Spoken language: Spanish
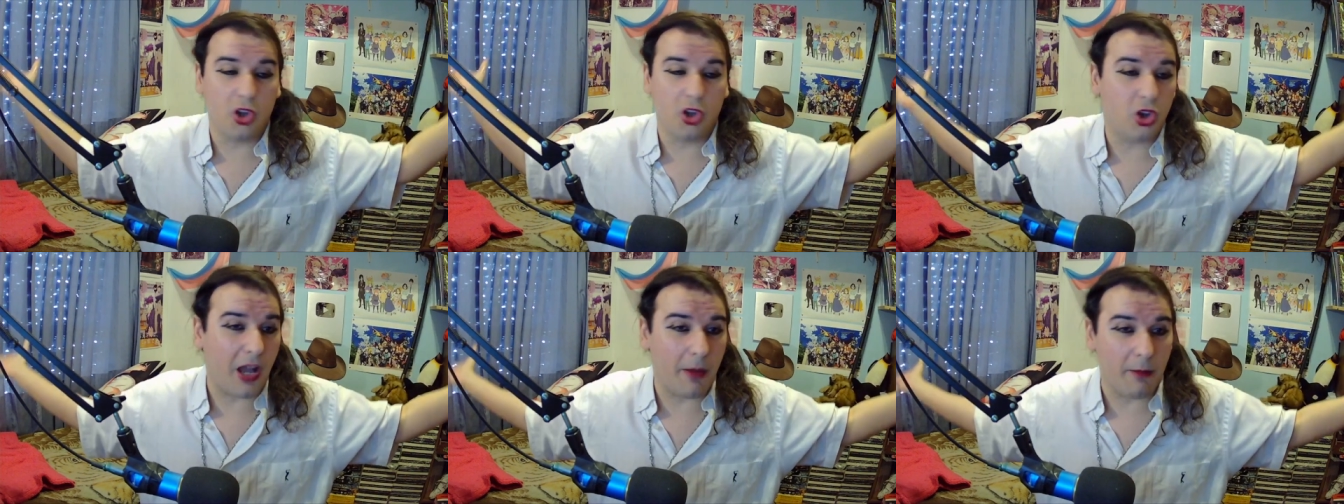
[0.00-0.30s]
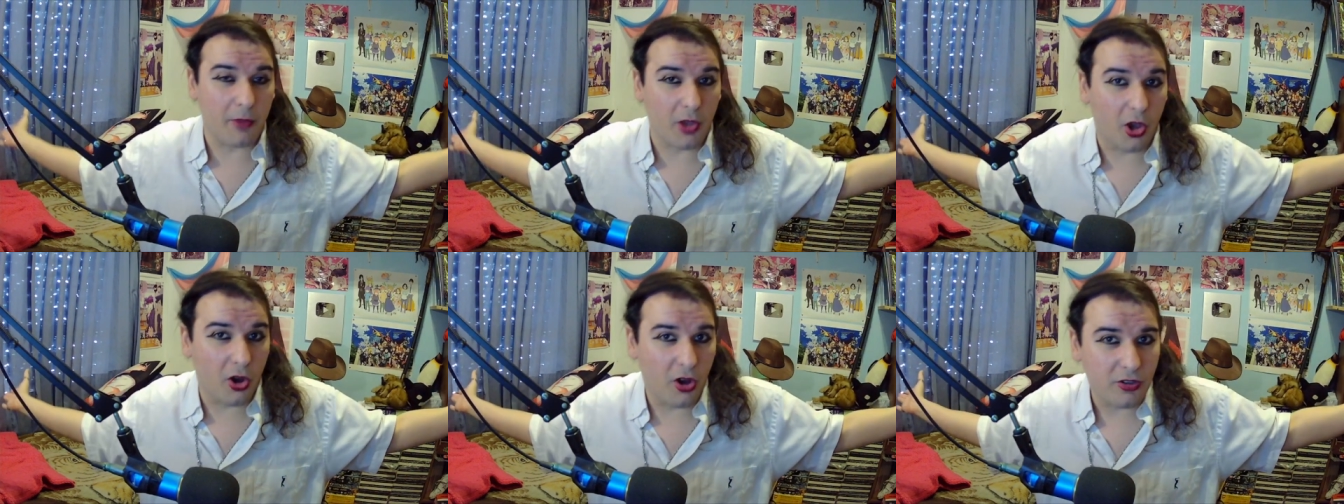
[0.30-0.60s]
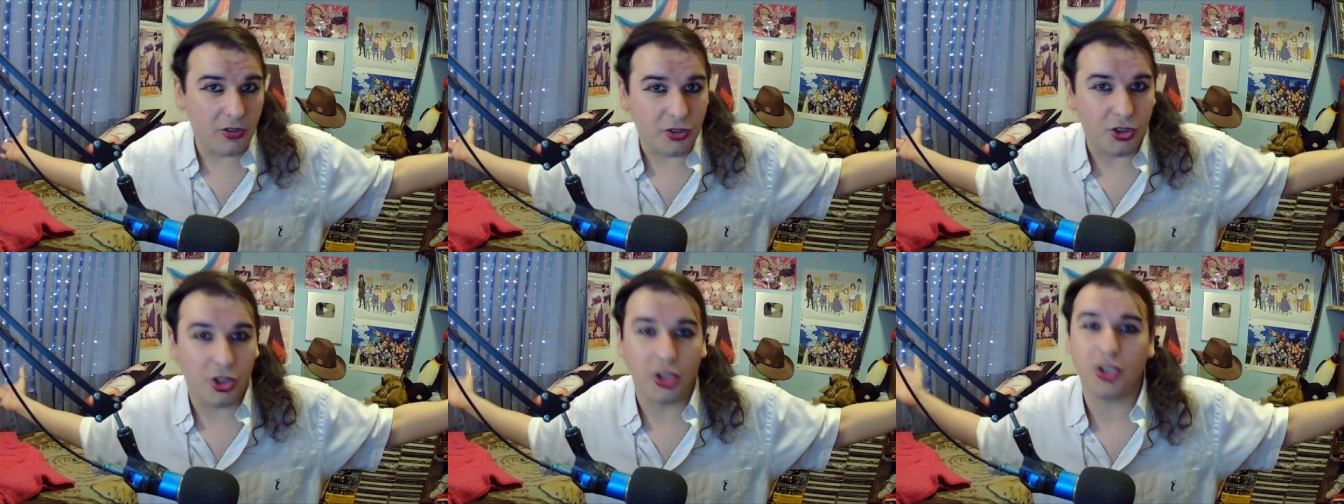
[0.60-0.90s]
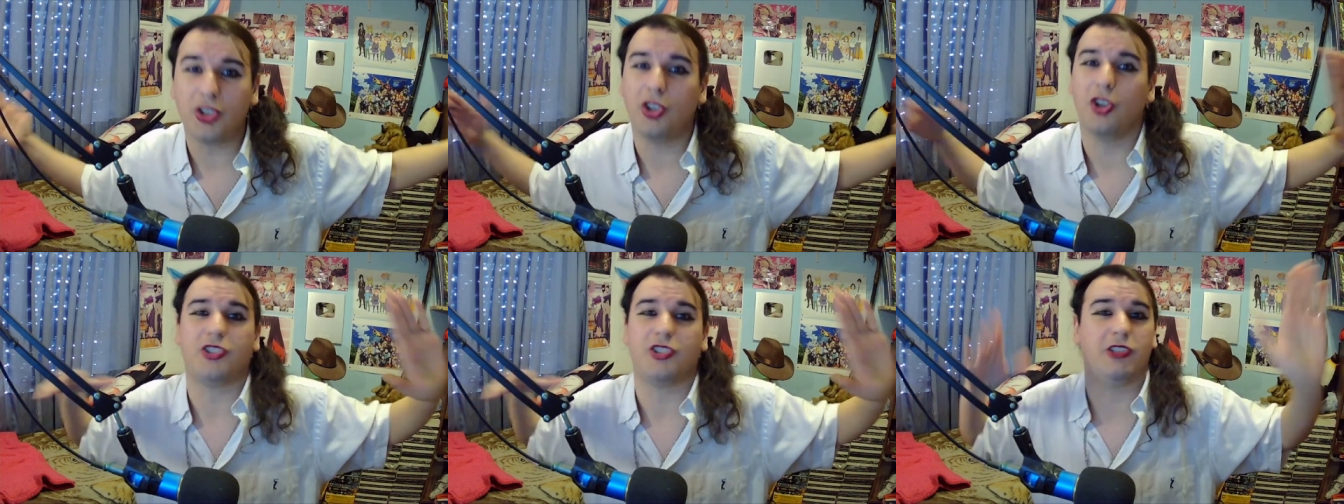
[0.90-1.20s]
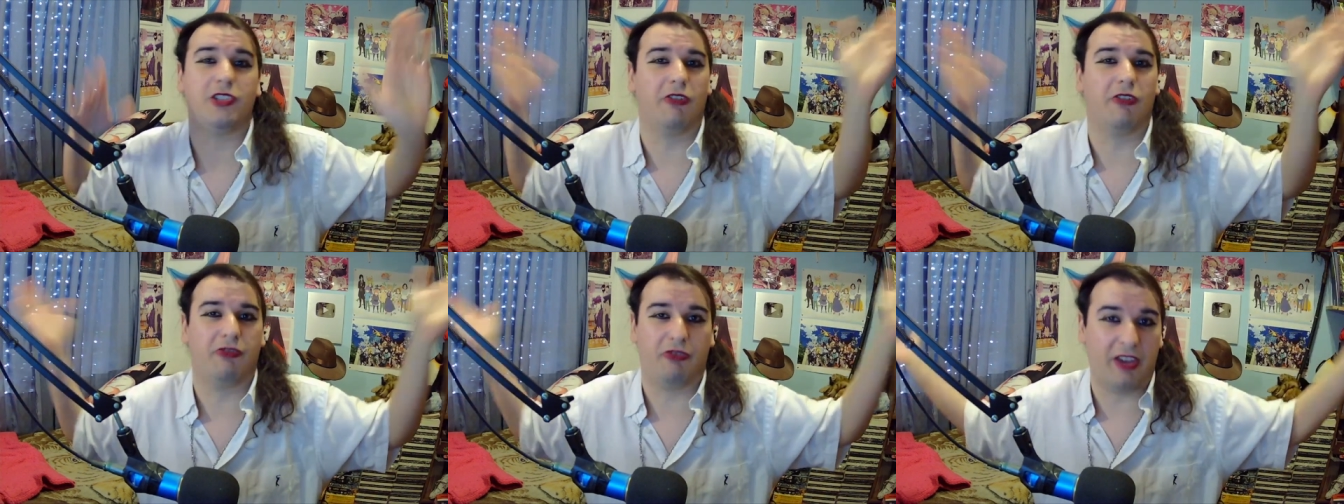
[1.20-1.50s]
no cambió, yo sigo
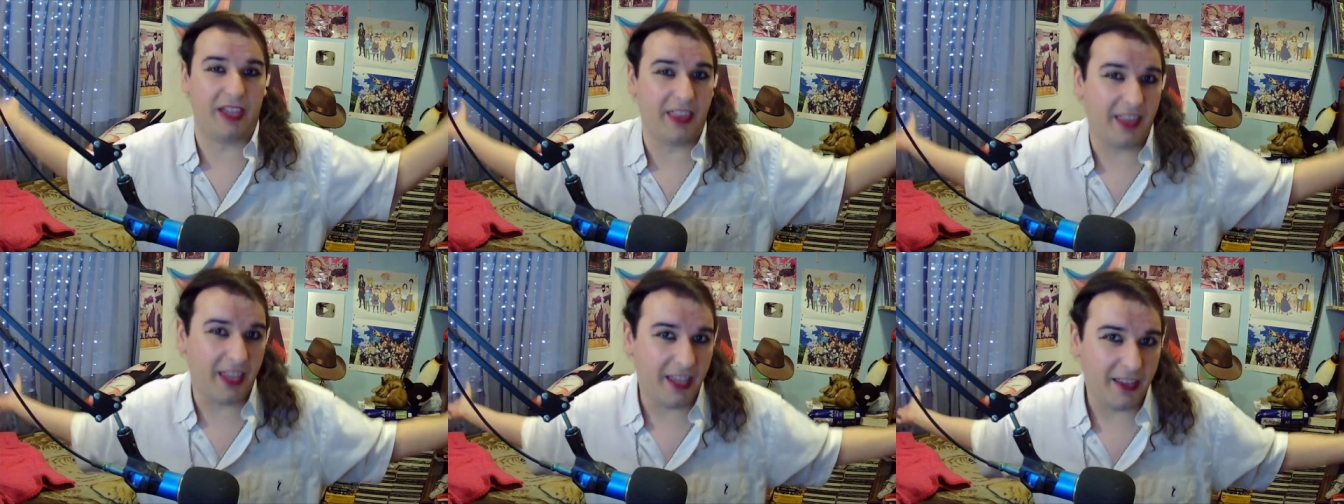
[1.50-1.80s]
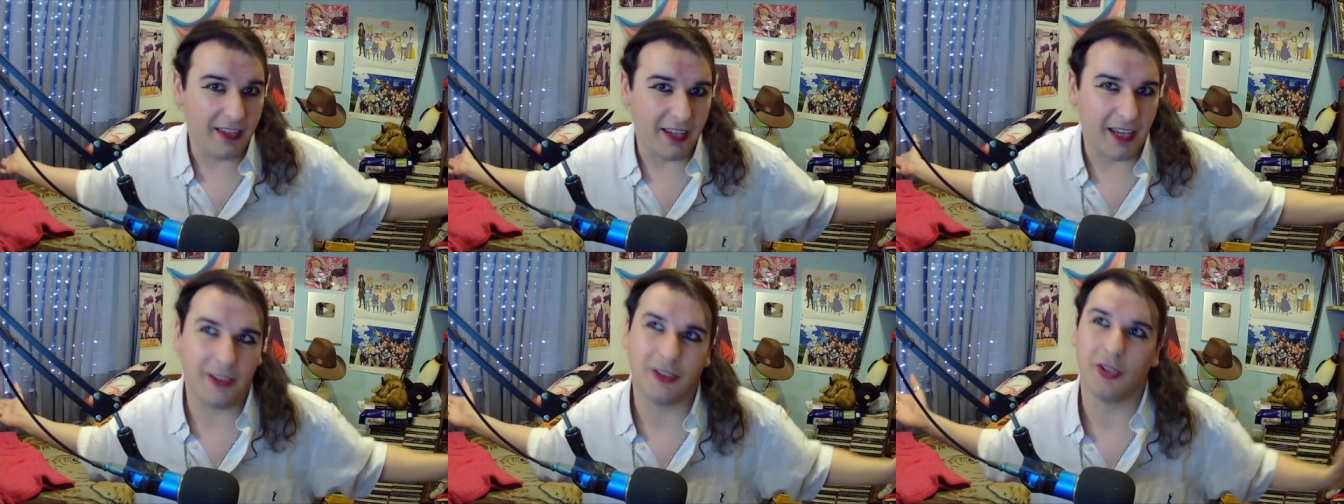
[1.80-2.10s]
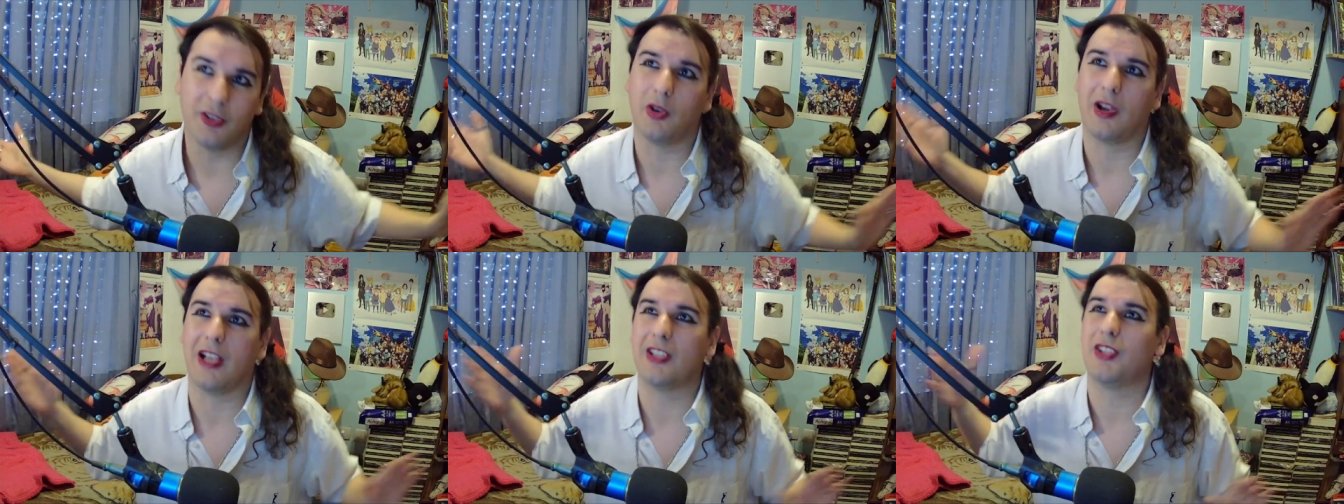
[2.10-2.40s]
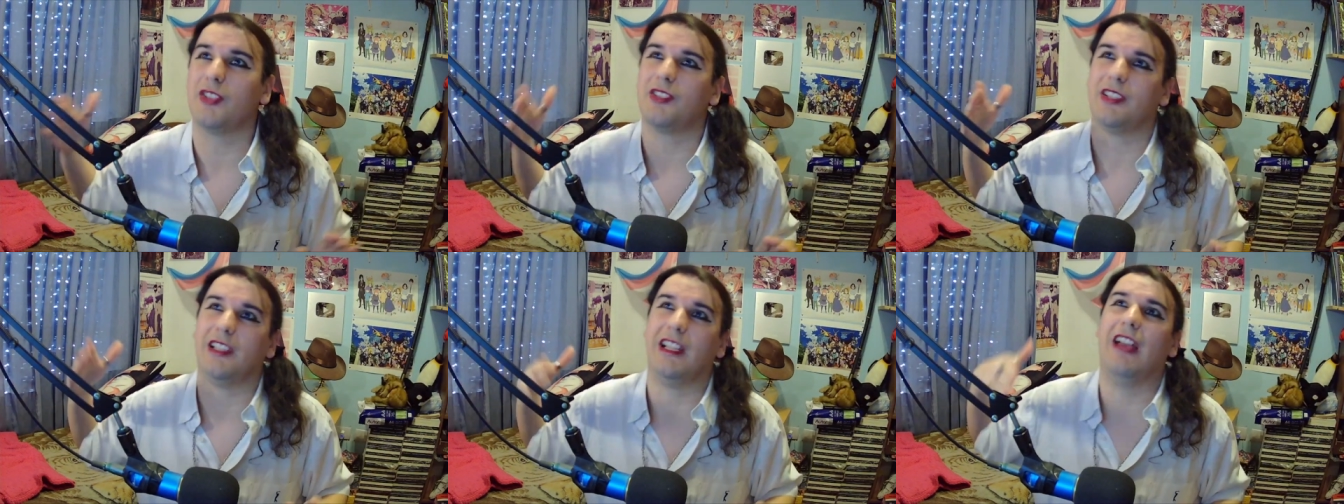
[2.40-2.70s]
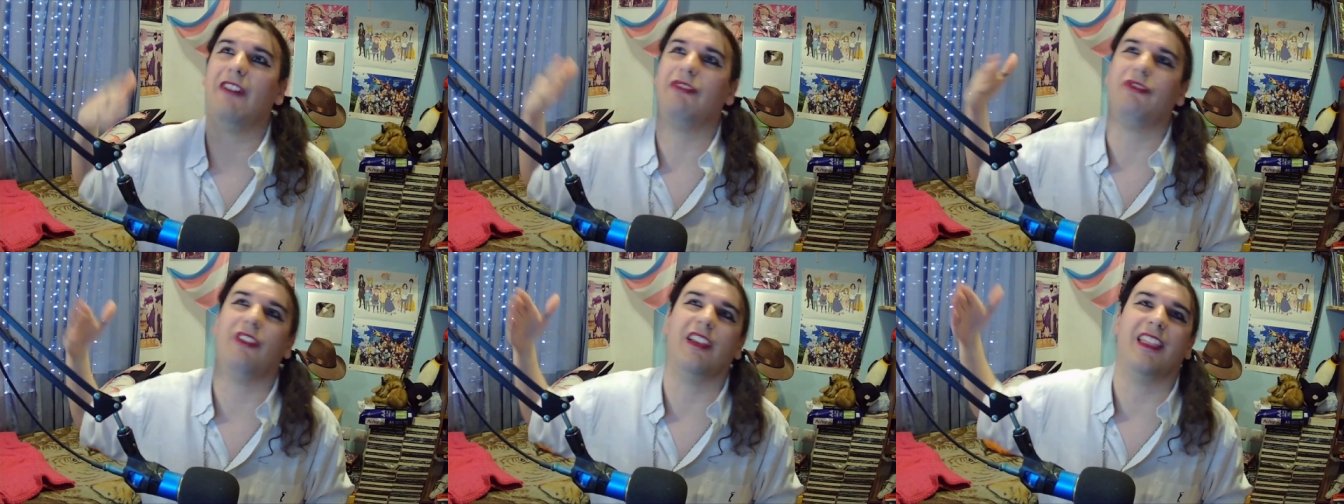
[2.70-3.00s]
siendo Fede, en todo caso
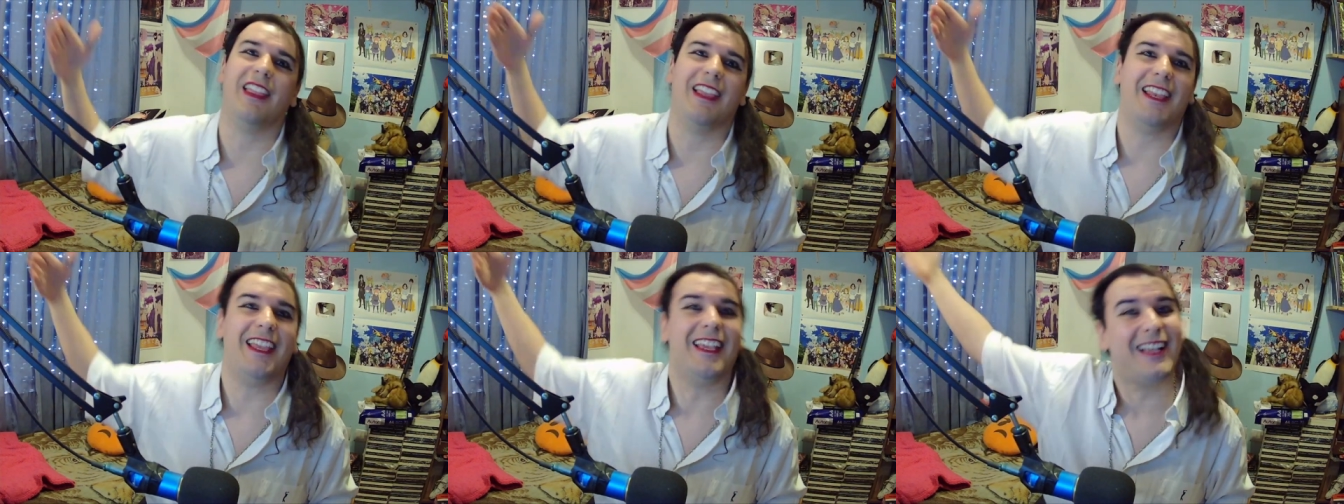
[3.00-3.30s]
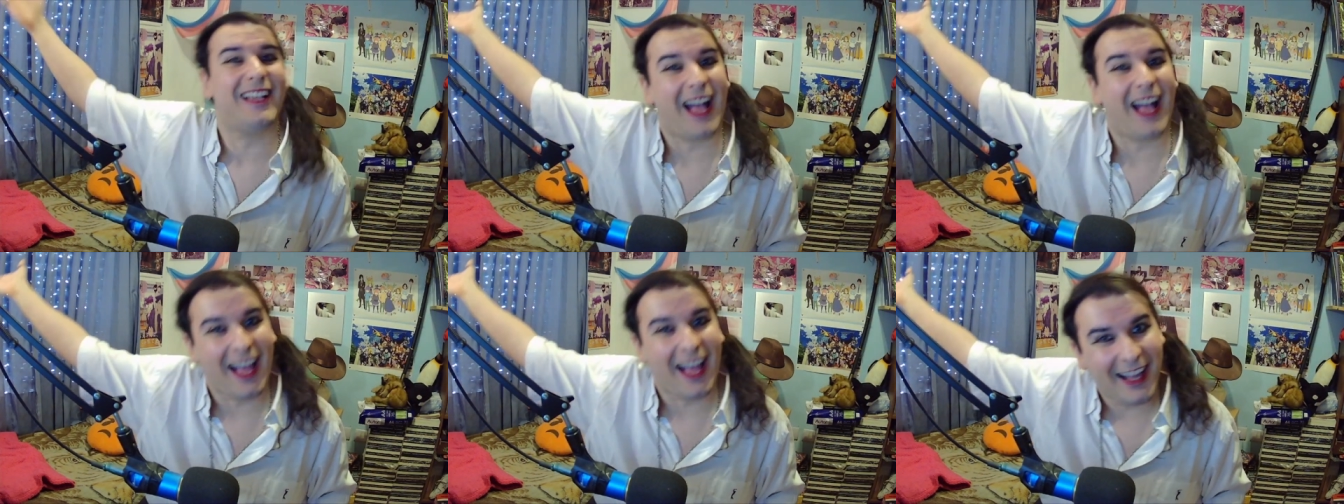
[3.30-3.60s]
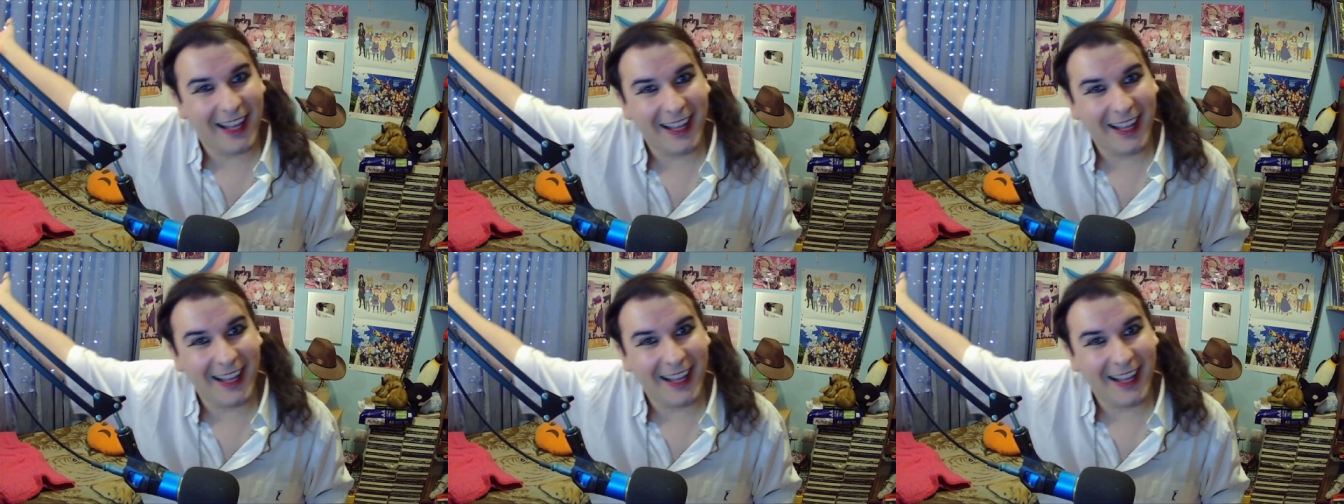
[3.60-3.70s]
sería Federica.